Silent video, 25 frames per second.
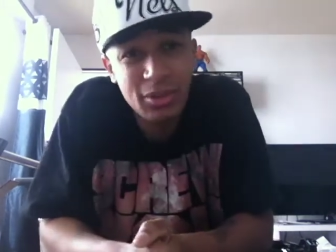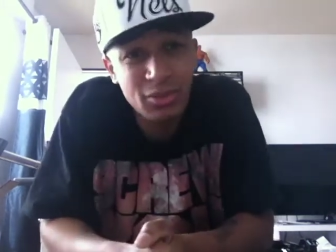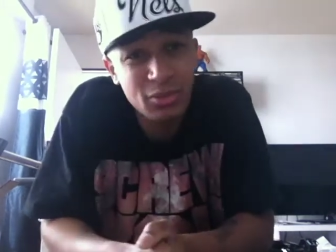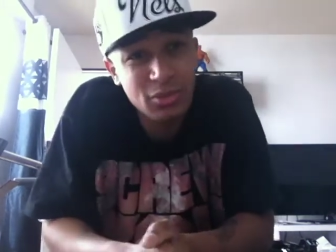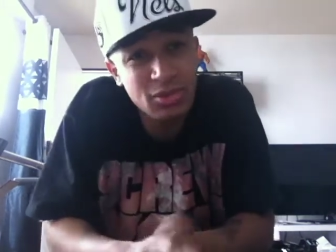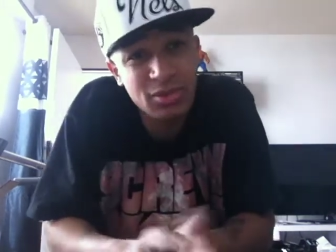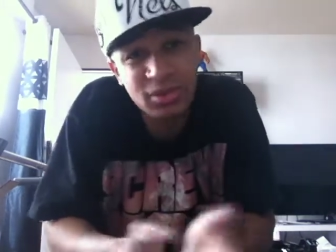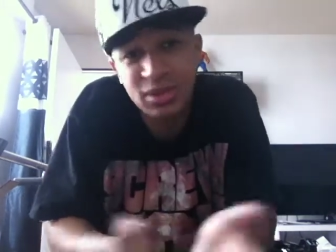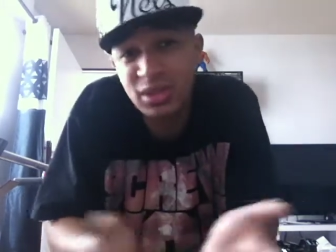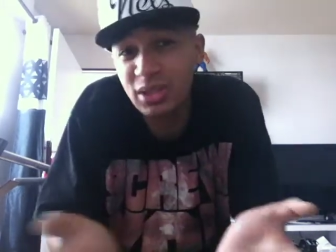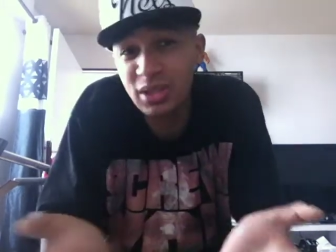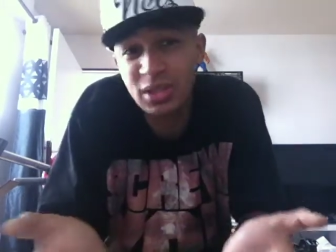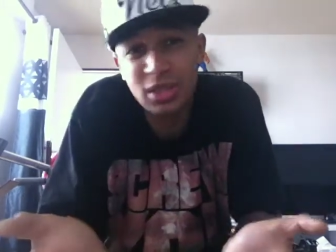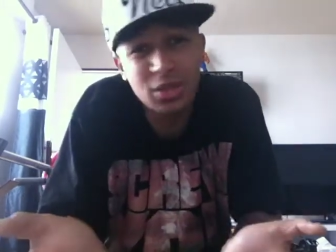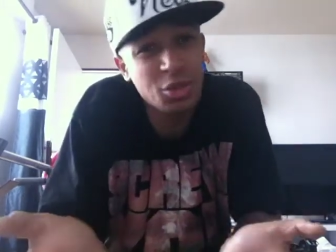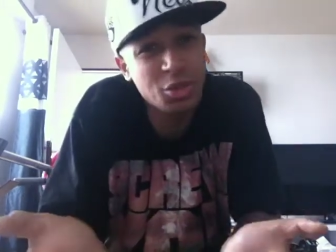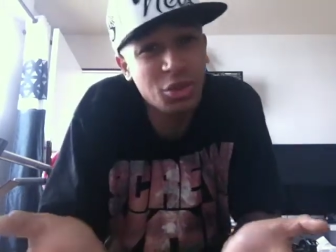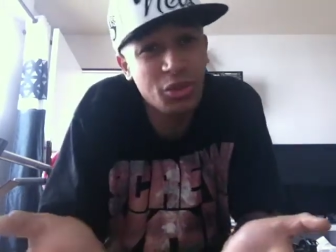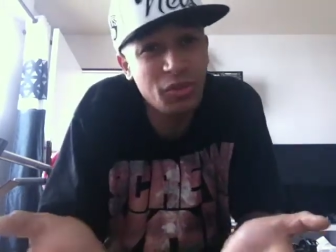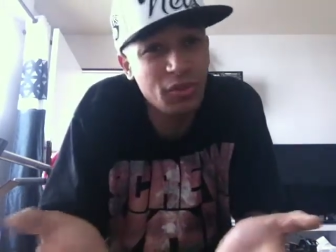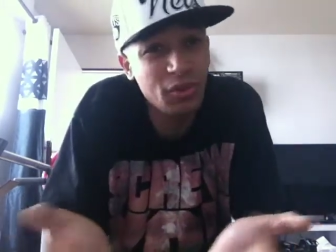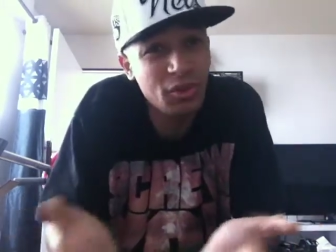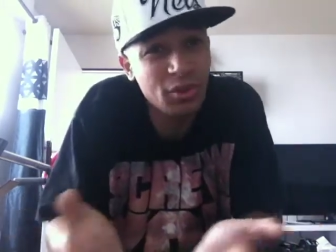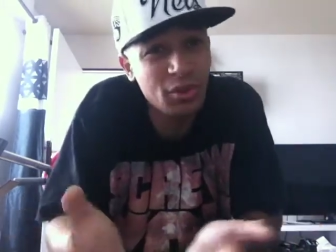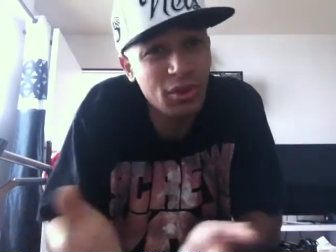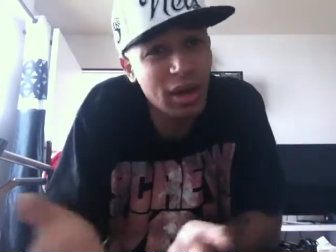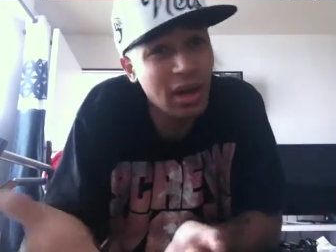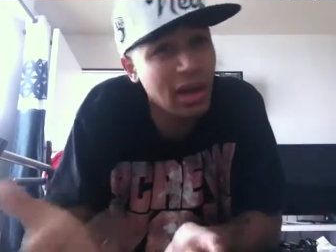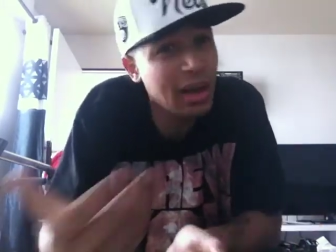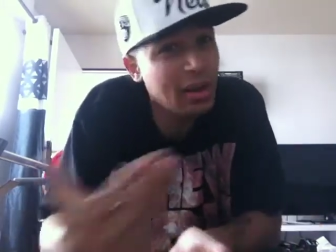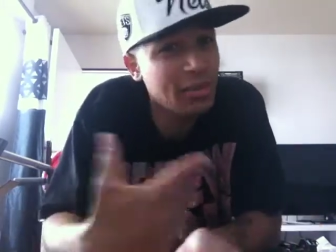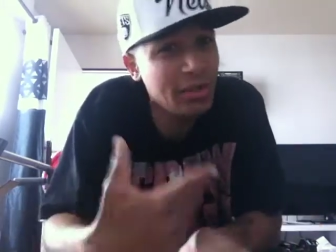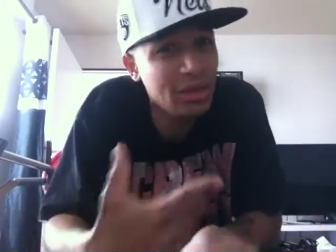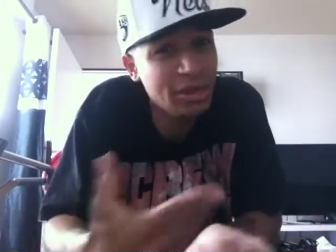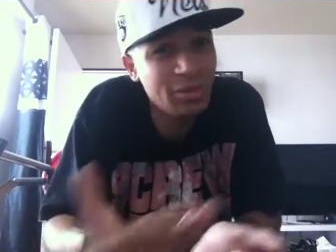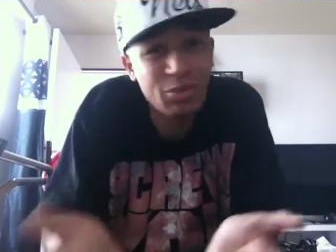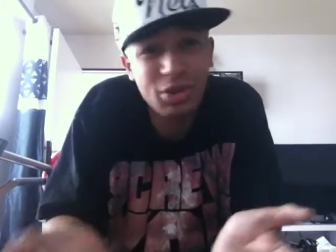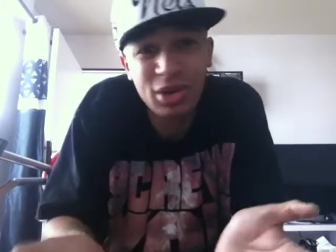Donc si tu veux,
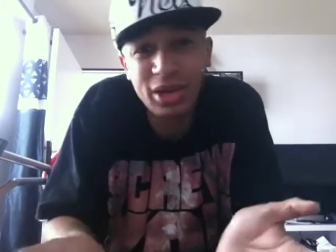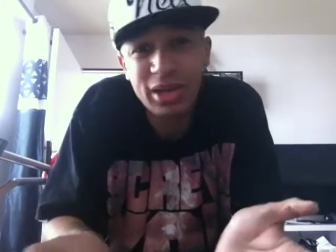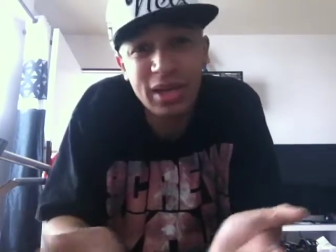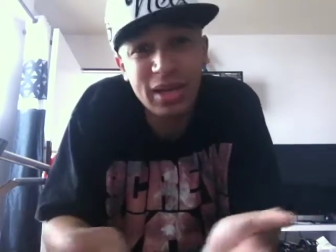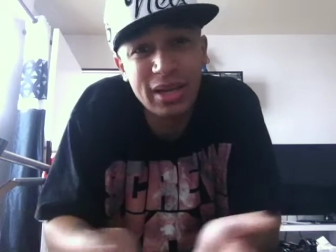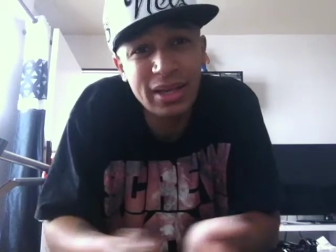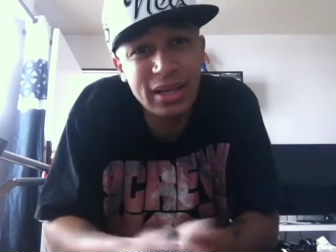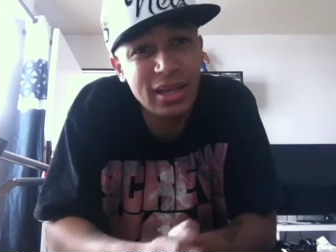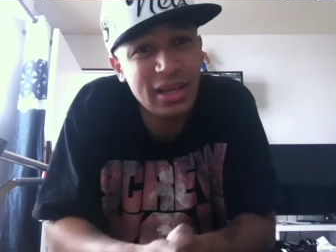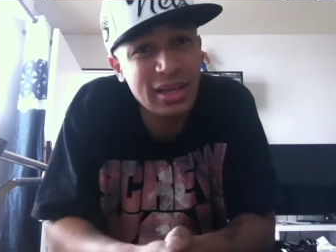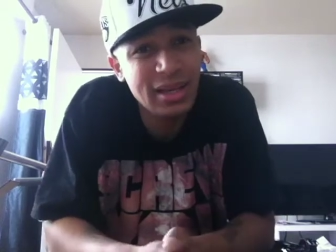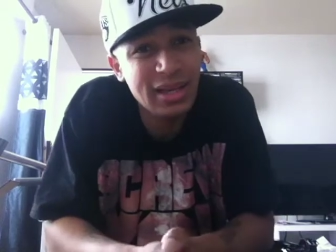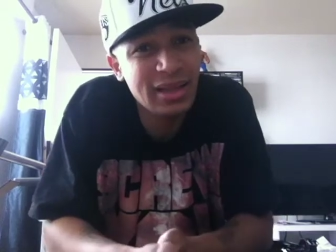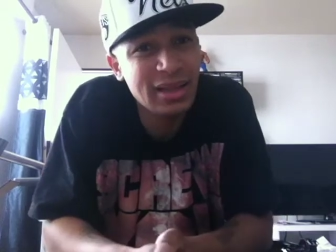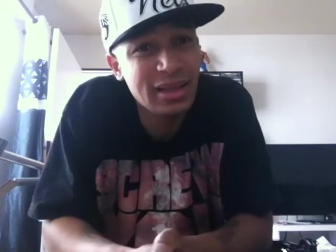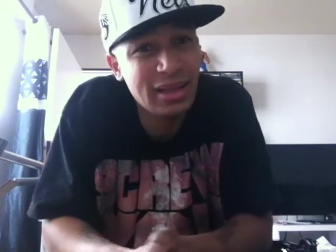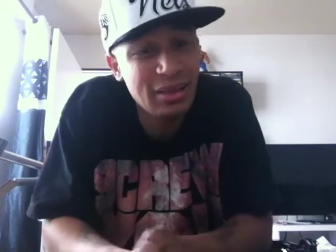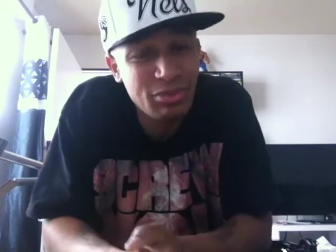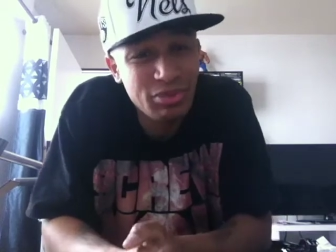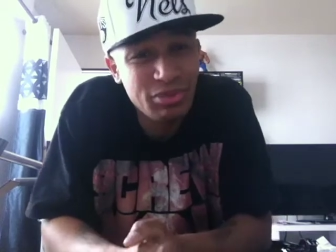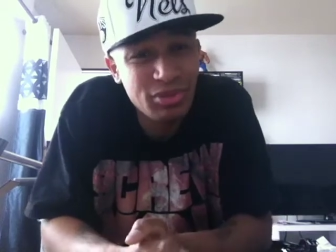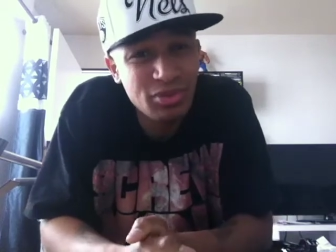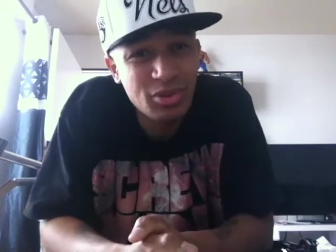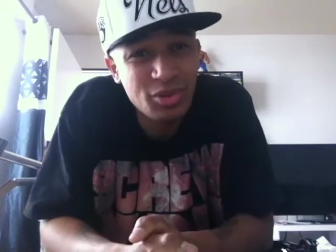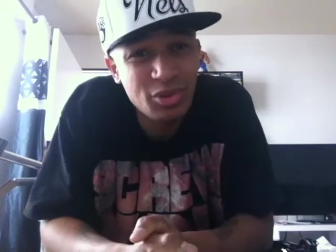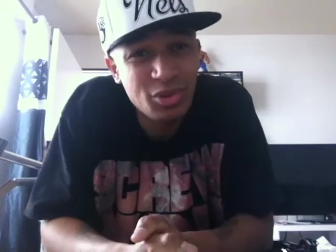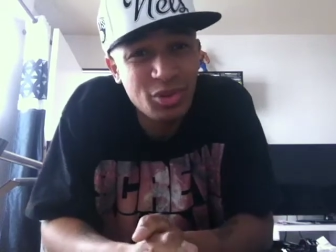ramène-moi quelqu'un qui a été plus de